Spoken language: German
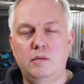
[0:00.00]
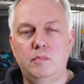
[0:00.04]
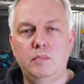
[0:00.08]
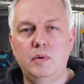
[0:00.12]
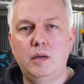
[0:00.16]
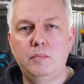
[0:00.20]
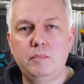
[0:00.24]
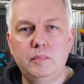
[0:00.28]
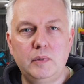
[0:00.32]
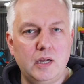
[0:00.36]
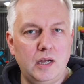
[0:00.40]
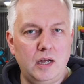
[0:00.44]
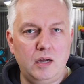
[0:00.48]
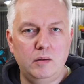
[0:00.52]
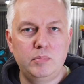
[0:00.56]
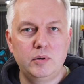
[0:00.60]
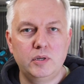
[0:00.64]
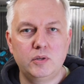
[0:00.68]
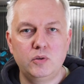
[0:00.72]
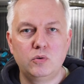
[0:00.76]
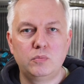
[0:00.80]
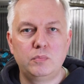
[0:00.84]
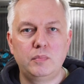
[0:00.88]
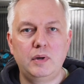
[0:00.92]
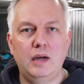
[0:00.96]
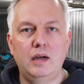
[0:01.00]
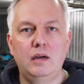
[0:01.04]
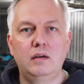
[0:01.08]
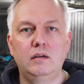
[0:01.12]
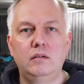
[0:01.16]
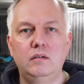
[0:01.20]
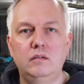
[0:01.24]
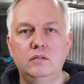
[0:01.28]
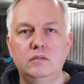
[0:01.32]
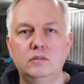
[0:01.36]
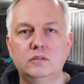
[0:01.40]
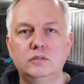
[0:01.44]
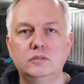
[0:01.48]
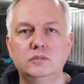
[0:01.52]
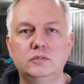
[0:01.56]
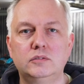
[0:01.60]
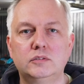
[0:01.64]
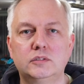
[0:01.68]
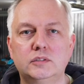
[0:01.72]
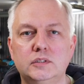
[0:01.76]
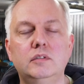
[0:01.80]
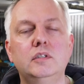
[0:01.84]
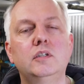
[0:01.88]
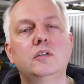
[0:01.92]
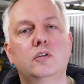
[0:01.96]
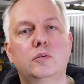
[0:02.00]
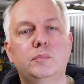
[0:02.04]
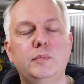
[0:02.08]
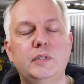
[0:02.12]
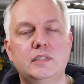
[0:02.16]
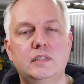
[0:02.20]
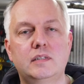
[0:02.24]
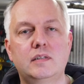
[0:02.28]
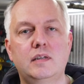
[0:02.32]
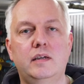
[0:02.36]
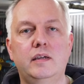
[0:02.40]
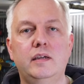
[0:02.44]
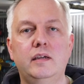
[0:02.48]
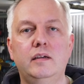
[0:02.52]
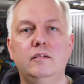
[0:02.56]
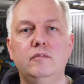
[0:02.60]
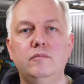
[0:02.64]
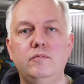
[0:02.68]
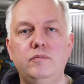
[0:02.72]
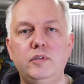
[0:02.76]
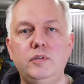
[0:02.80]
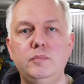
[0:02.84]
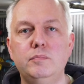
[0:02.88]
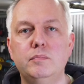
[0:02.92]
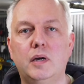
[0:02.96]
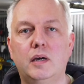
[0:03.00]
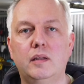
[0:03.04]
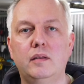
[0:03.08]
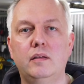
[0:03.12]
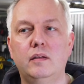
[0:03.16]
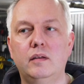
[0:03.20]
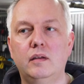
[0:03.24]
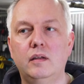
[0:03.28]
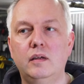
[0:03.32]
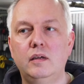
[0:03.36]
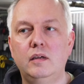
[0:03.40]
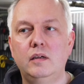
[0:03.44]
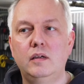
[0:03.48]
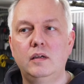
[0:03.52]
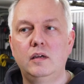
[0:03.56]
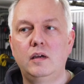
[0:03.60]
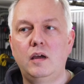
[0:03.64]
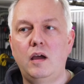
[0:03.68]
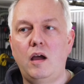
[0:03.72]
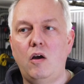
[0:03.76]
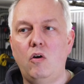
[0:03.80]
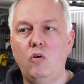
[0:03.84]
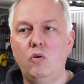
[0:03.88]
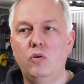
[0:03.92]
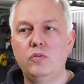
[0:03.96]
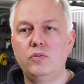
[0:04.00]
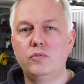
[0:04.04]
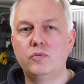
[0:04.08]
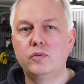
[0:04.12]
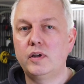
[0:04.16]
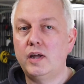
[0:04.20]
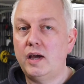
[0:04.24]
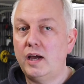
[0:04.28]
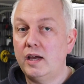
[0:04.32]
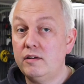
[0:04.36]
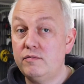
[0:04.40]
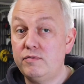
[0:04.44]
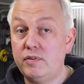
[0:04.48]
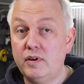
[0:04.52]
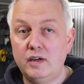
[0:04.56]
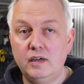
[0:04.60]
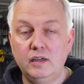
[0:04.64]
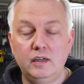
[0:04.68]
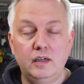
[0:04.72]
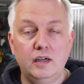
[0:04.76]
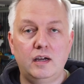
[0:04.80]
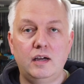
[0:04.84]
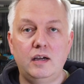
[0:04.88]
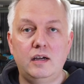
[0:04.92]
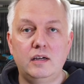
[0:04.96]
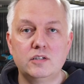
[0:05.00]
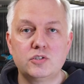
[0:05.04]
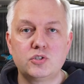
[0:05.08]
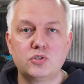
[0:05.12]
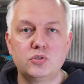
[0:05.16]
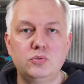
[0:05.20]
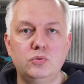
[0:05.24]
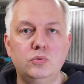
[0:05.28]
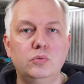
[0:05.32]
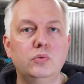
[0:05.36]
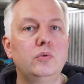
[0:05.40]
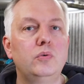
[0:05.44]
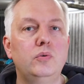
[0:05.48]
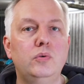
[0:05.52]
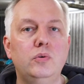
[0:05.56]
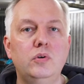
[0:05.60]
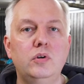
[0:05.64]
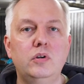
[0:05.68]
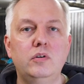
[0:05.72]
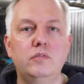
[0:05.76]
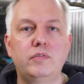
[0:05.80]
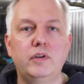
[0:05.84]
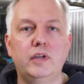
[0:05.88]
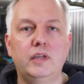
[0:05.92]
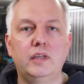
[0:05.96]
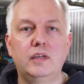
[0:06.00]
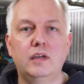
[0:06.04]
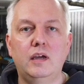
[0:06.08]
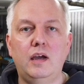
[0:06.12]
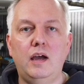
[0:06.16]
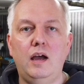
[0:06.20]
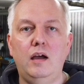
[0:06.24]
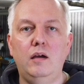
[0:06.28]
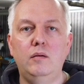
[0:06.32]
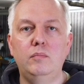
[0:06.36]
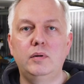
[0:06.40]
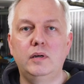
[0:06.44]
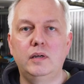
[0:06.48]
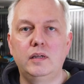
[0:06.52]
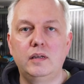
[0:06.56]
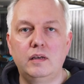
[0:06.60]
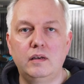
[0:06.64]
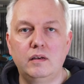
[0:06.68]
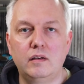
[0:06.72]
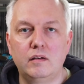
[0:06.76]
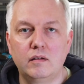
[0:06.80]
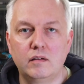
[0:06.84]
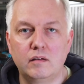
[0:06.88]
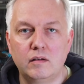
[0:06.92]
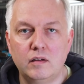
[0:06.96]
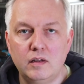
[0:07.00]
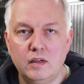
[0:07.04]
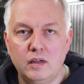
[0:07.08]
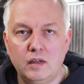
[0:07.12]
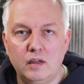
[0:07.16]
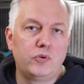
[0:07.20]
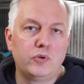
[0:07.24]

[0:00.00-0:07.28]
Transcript: an meinem Cabrio machen und will euch mal zeigen, wie man auch in so einer einfachen Garage ohne irgendwelche Arbeiten,